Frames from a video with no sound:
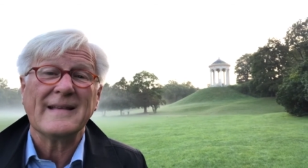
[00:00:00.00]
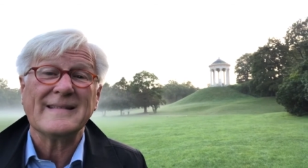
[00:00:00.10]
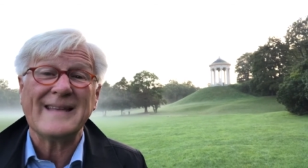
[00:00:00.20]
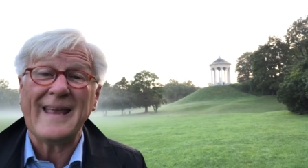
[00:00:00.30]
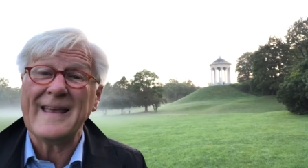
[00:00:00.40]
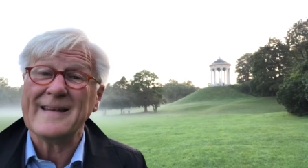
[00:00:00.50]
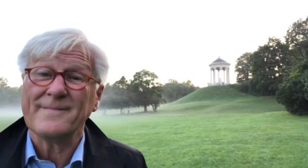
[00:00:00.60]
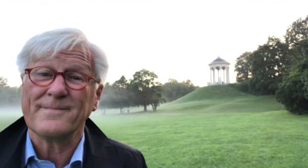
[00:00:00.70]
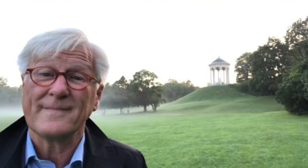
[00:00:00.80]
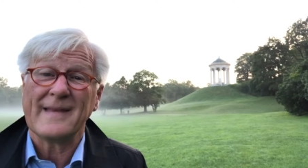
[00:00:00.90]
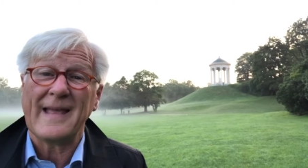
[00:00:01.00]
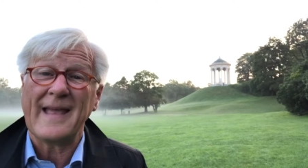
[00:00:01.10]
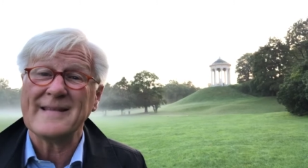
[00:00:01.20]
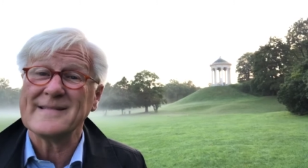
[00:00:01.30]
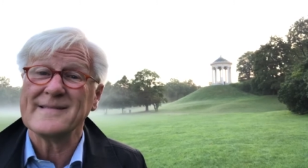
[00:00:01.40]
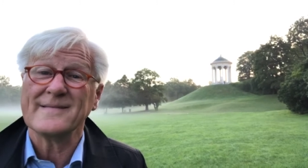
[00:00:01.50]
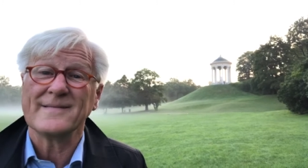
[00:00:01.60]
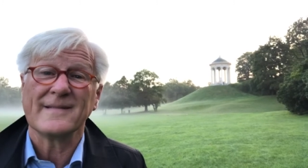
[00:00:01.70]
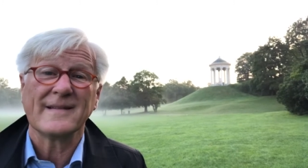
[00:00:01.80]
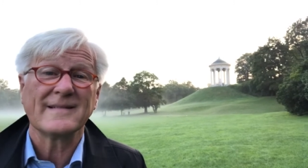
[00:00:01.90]
säen, essen,
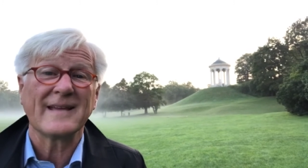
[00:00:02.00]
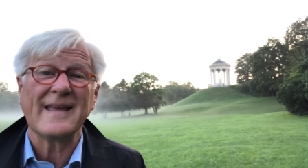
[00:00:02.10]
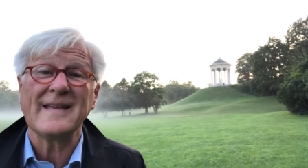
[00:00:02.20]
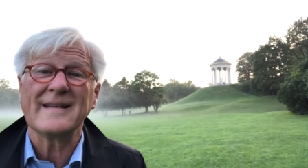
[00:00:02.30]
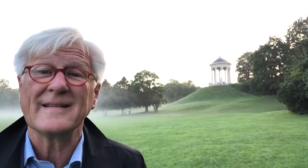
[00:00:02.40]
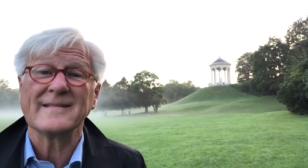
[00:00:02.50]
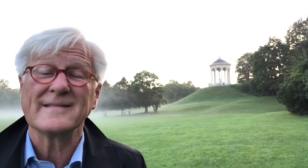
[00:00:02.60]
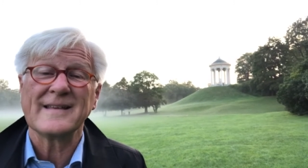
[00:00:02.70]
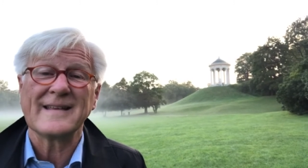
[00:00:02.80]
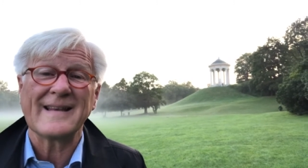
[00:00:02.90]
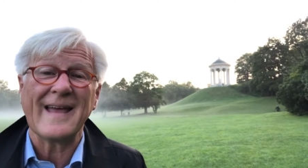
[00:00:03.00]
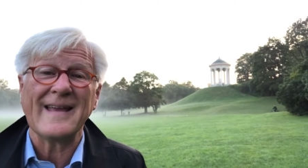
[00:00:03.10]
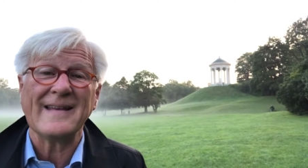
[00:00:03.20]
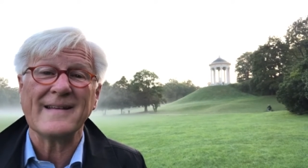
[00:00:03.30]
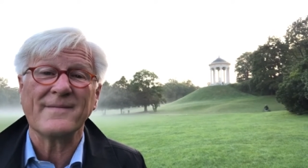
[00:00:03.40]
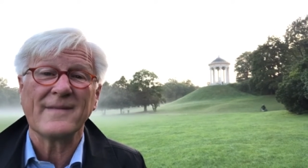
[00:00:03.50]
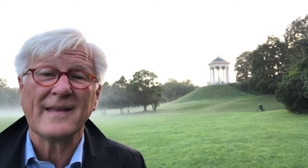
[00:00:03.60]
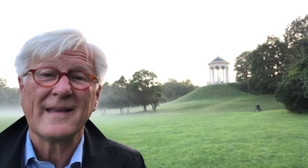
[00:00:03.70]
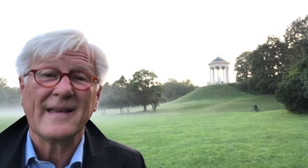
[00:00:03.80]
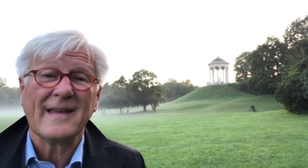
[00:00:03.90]
trinken, sich kleiden,
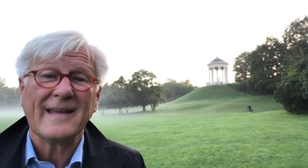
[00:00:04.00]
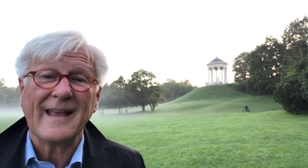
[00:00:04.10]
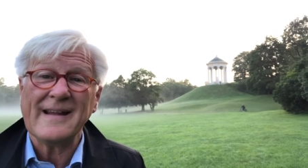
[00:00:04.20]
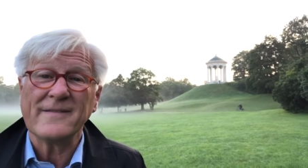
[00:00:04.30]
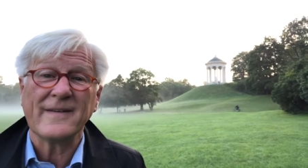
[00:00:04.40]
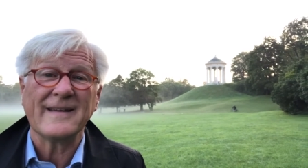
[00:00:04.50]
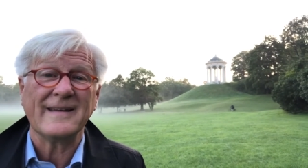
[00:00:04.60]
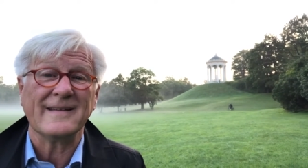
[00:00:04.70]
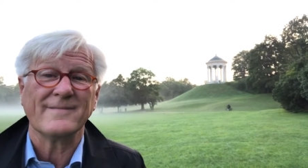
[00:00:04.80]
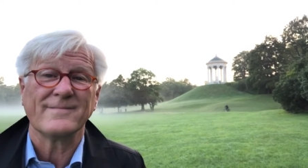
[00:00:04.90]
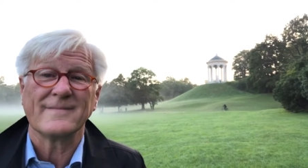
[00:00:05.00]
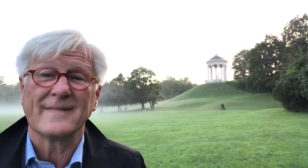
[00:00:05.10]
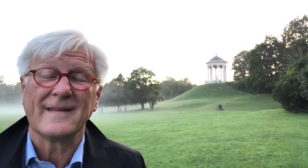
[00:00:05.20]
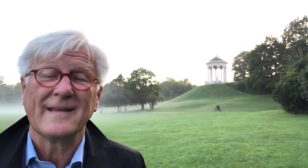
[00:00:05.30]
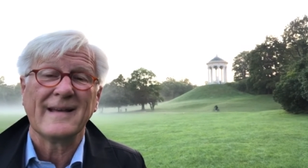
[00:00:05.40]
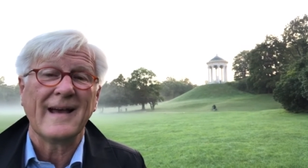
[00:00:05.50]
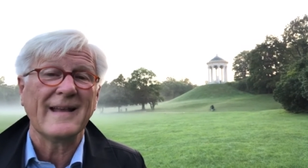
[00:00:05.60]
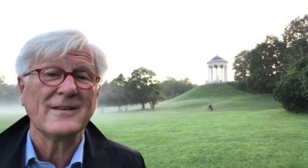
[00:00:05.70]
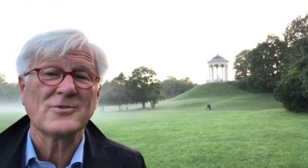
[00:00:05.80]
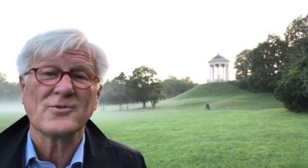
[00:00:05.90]
Geld verdienen.
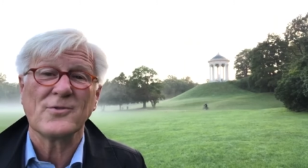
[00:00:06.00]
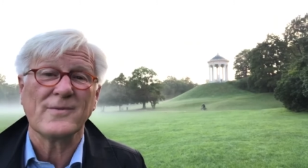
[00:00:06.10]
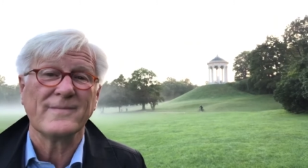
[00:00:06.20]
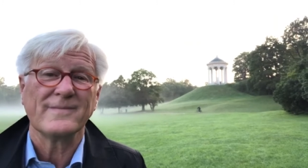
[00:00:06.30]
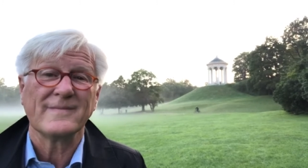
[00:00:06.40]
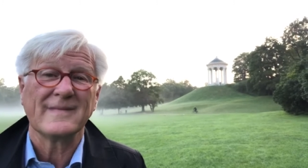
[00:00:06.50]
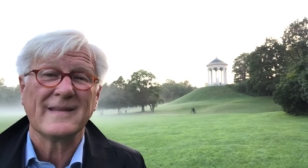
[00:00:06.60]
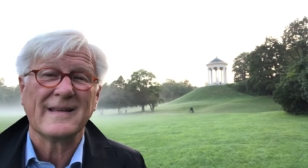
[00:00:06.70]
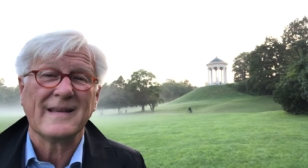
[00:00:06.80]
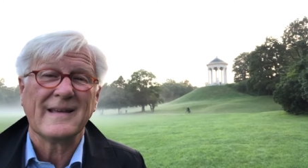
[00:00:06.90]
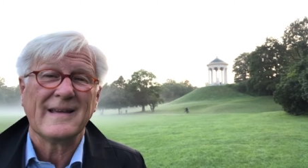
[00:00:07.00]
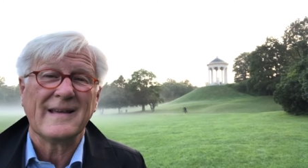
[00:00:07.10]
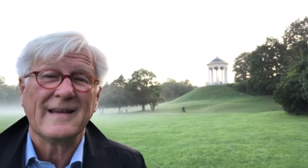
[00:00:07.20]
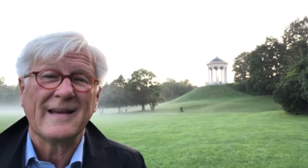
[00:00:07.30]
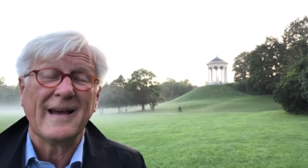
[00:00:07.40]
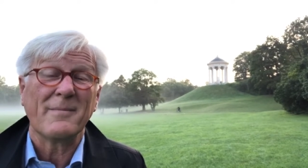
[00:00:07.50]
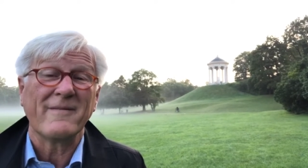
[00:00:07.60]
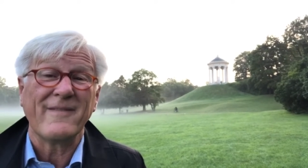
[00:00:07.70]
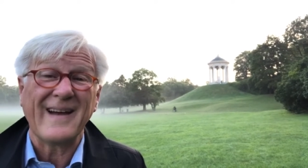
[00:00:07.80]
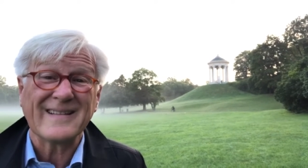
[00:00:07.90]
Alles schön.
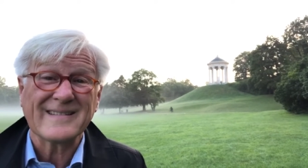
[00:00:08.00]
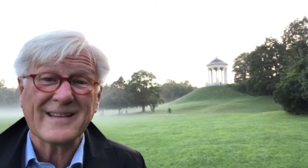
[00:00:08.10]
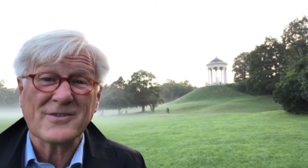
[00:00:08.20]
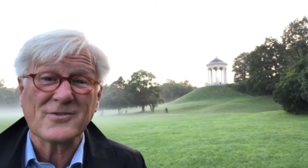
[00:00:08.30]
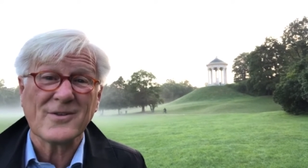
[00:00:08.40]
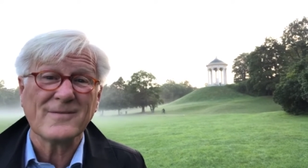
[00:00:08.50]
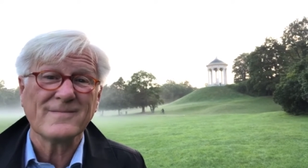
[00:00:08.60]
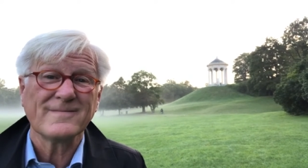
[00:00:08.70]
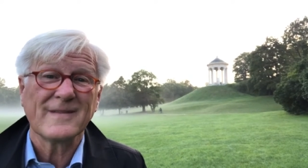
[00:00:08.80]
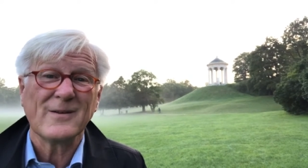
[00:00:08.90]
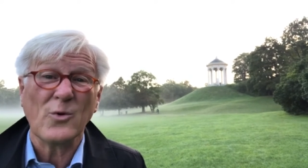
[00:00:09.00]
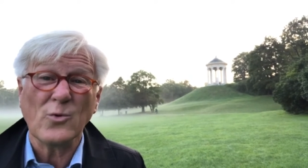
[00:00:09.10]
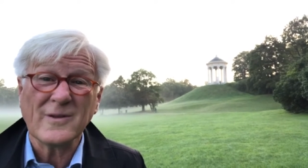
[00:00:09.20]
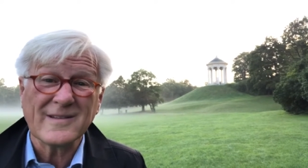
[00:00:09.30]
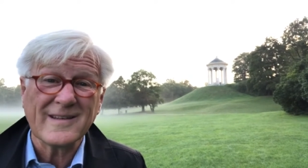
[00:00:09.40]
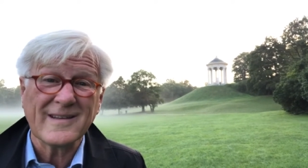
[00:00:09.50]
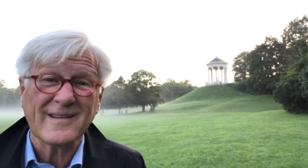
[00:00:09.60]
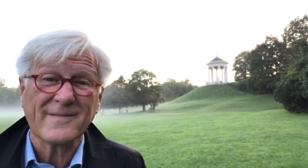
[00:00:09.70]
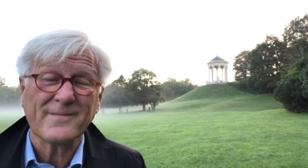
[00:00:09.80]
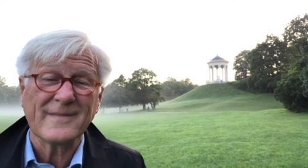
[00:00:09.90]
Aber war es das schon? Lohnt es
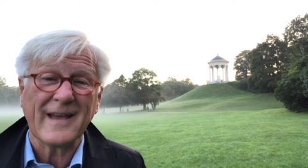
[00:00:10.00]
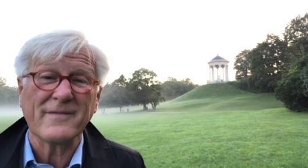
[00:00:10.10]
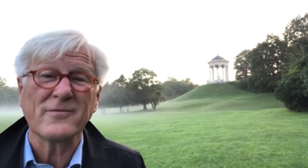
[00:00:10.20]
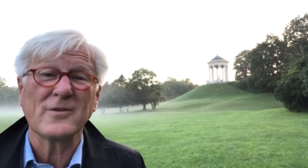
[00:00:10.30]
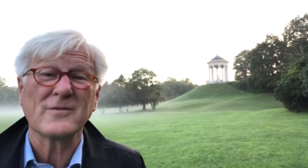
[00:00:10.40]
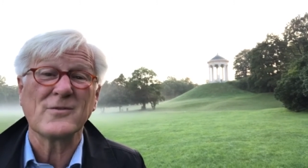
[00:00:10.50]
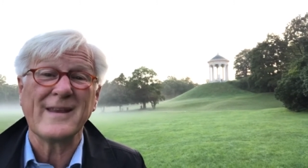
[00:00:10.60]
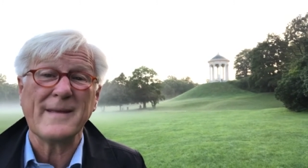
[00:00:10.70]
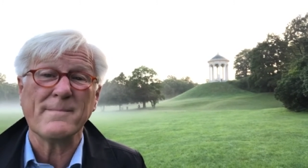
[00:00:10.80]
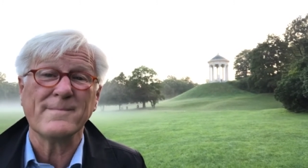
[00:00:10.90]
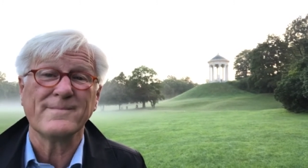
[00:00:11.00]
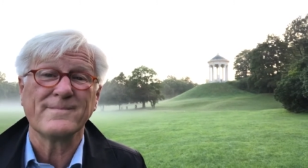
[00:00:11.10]
sich, dafür zu leben?